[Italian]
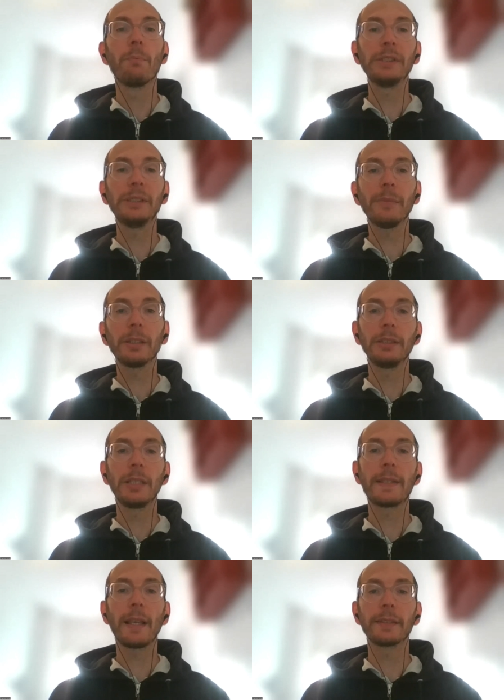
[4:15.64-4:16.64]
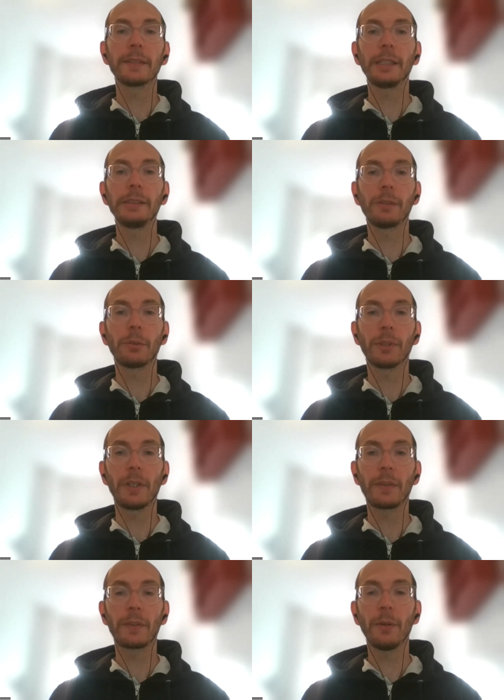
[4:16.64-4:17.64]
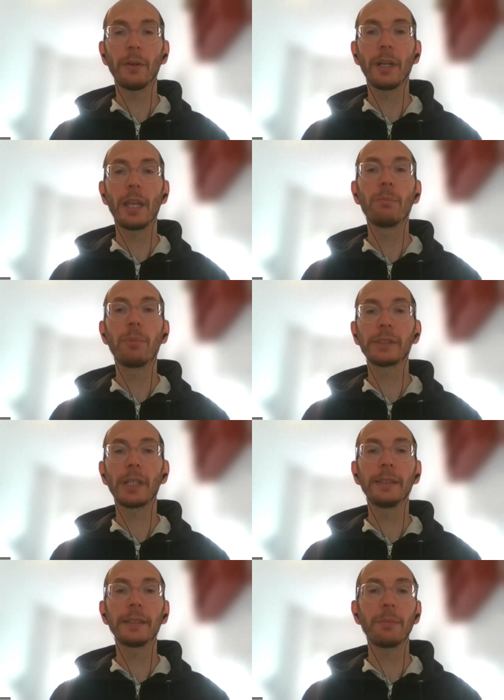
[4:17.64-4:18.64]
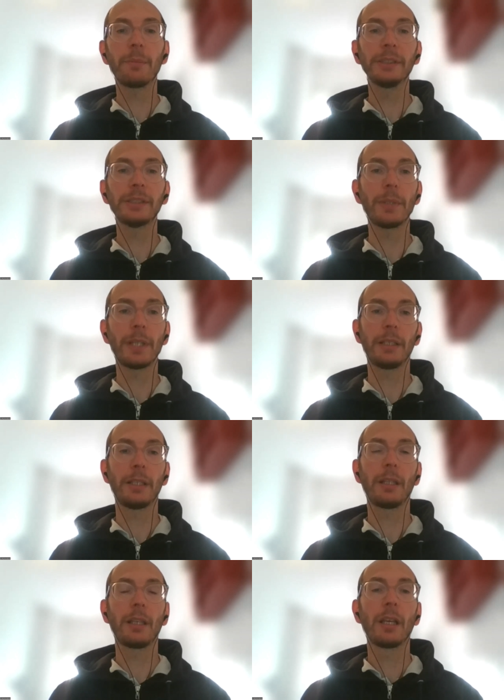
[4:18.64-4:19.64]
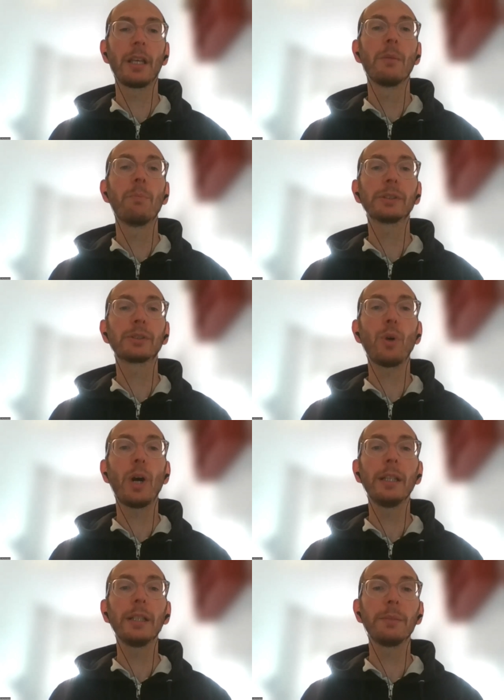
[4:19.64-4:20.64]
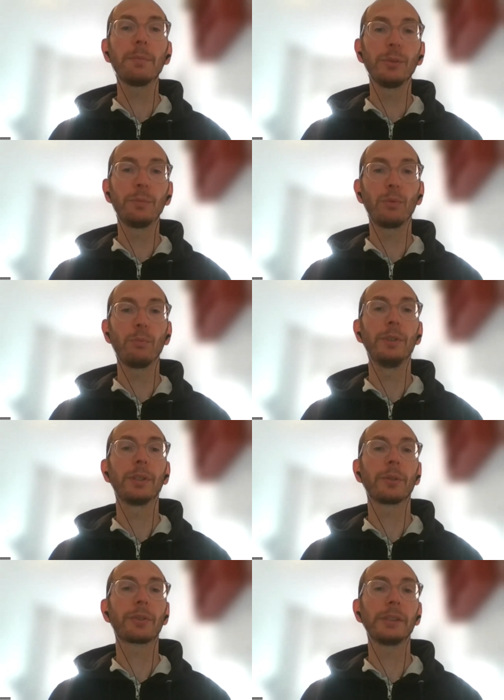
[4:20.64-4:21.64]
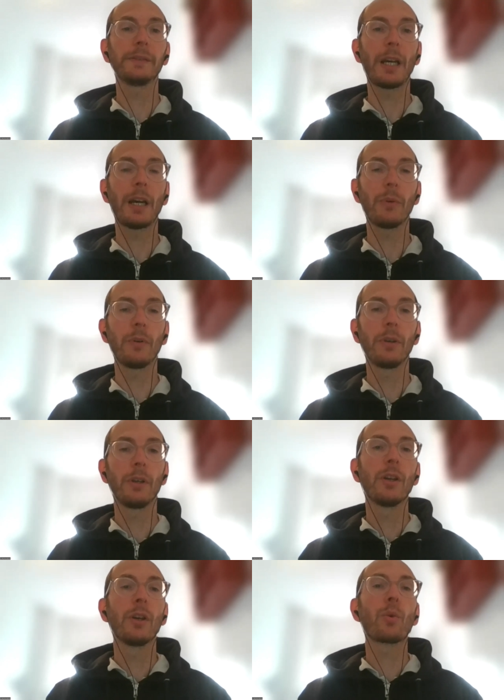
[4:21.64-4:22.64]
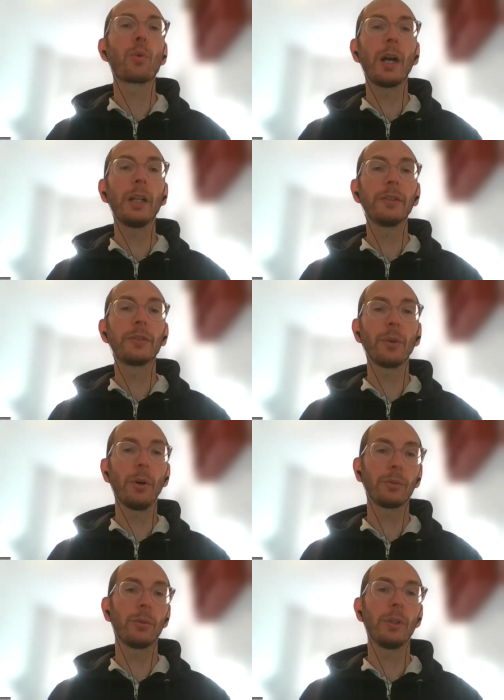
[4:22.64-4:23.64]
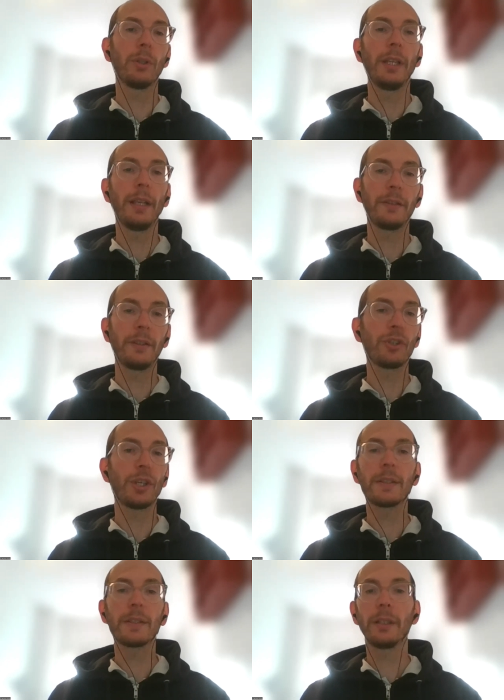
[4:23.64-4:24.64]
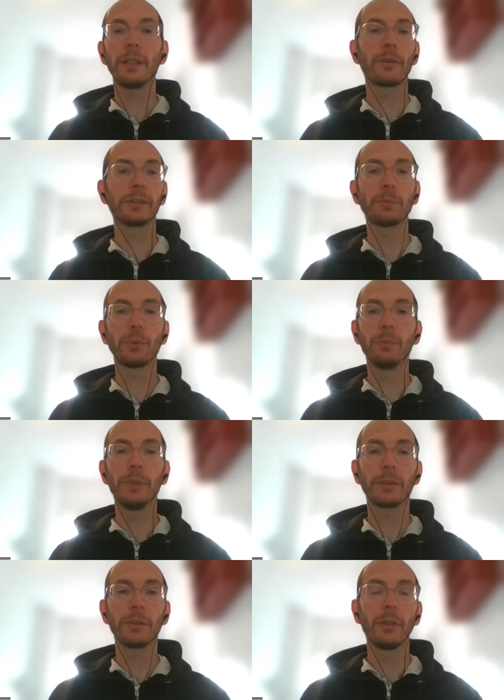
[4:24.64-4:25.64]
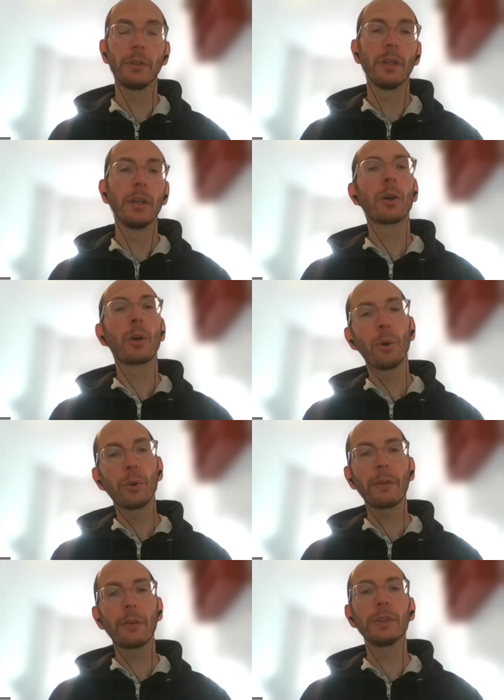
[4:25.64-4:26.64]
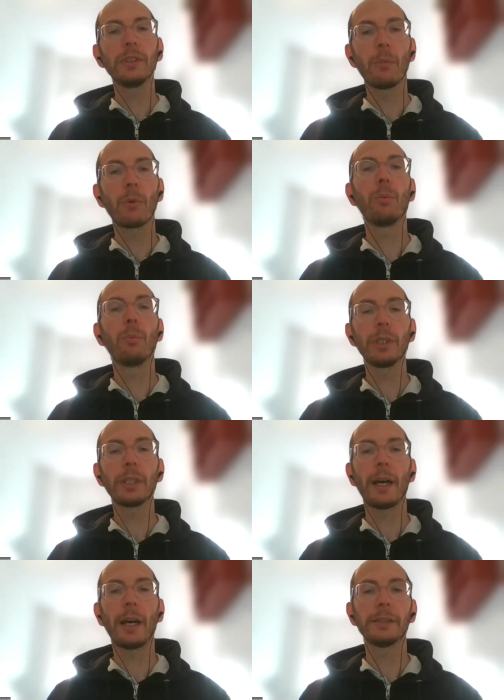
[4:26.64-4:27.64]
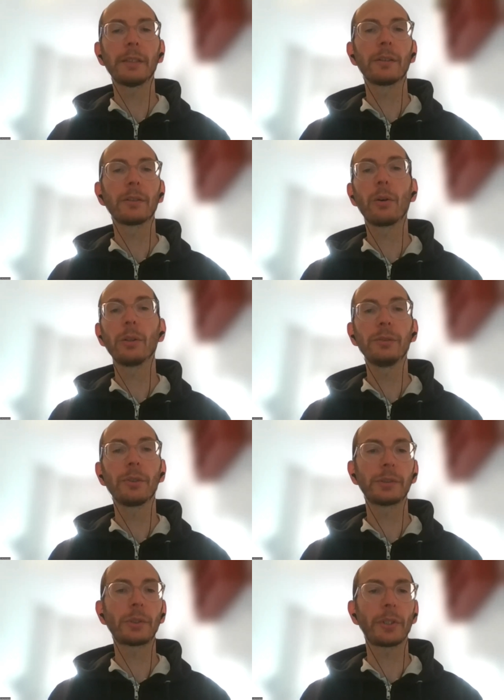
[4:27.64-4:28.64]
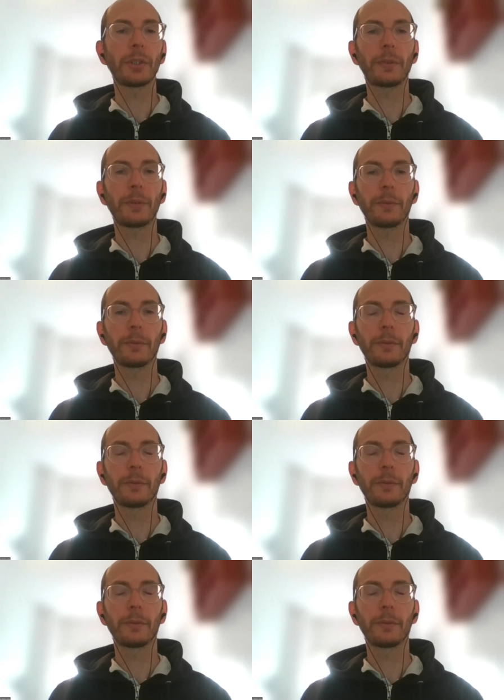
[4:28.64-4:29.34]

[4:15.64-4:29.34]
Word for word: Prima di iniziare a scrivere un testo è importante capire bene per quale tipo di pubblico scriviamo, quali sono le esigenze del nostro pubblico, cosa vogliamo comunicare con il nostro testo.